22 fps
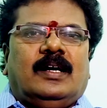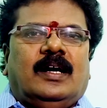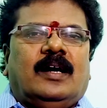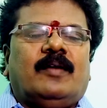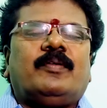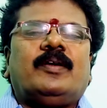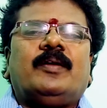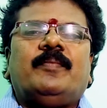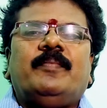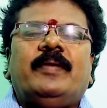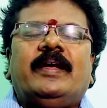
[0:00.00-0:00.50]

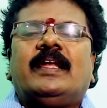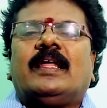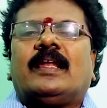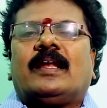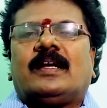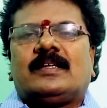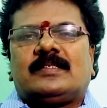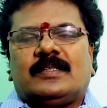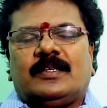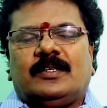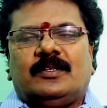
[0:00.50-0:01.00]
அவர் மீன
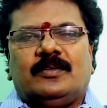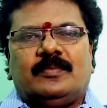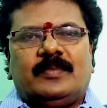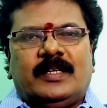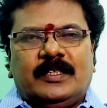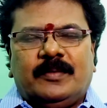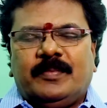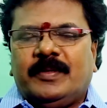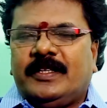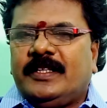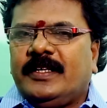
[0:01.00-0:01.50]
ராசிக்கும்
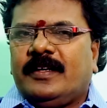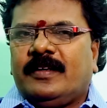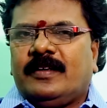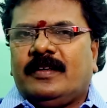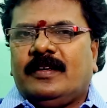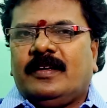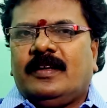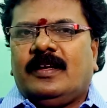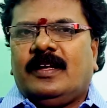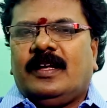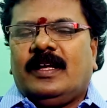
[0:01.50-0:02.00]
அதிபதி
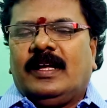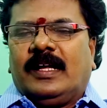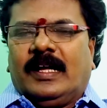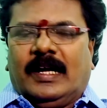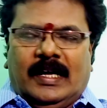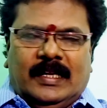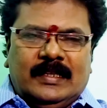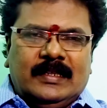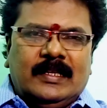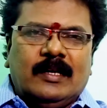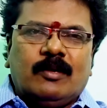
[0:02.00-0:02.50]

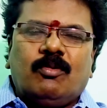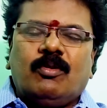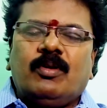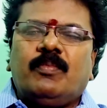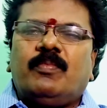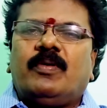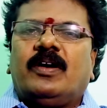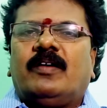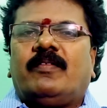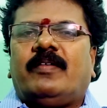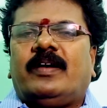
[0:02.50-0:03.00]
அந்த குரு
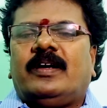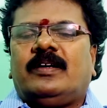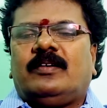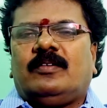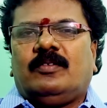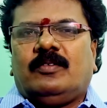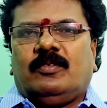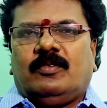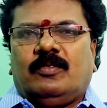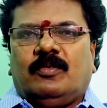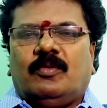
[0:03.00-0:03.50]
பகவான்
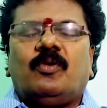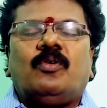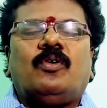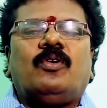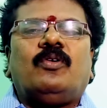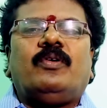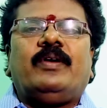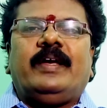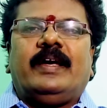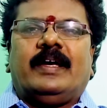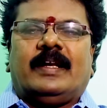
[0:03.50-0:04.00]

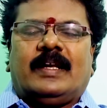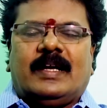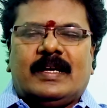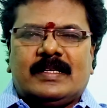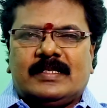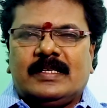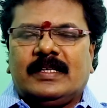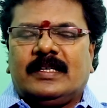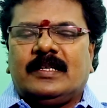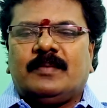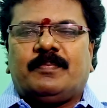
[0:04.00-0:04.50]
உங்களுடைய
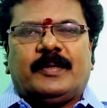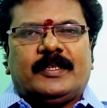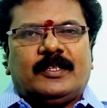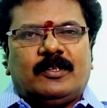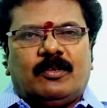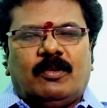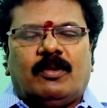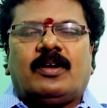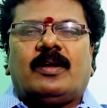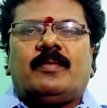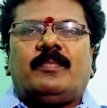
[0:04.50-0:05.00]
ராசிக்கு
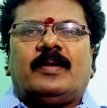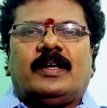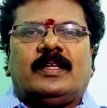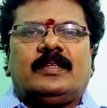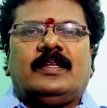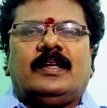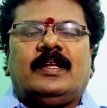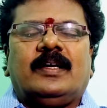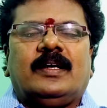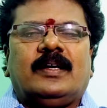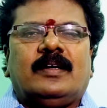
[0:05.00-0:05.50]
பதினோராம்
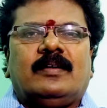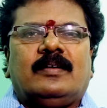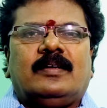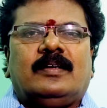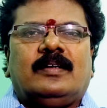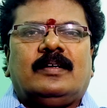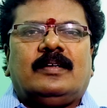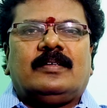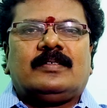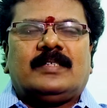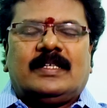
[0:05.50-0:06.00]
இடத்துல
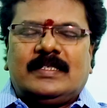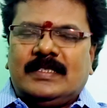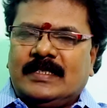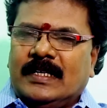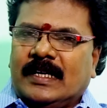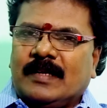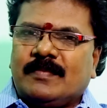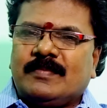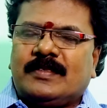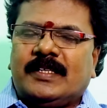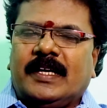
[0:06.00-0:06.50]

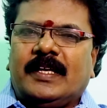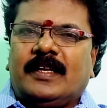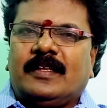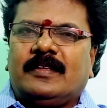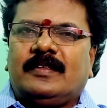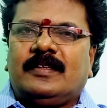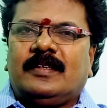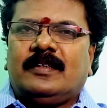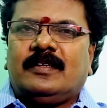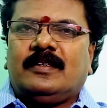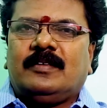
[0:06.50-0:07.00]
சஞ்சாரம்
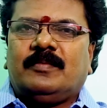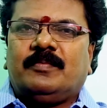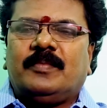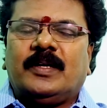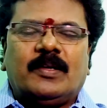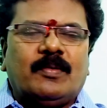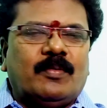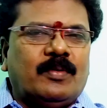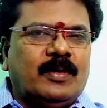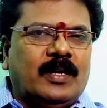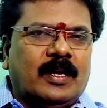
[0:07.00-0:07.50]
செய்கிறது
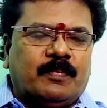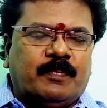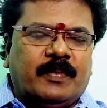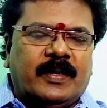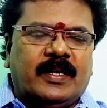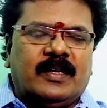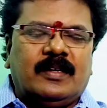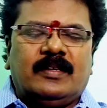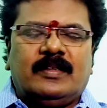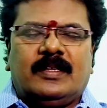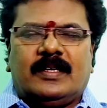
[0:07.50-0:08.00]
மிகவும்
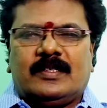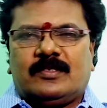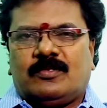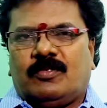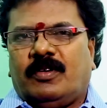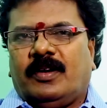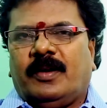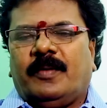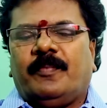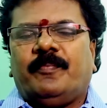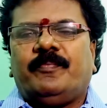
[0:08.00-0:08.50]
நற்பலன்னு தான்
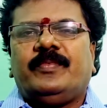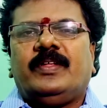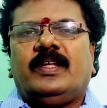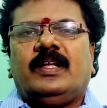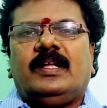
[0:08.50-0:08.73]
சொல்லணும்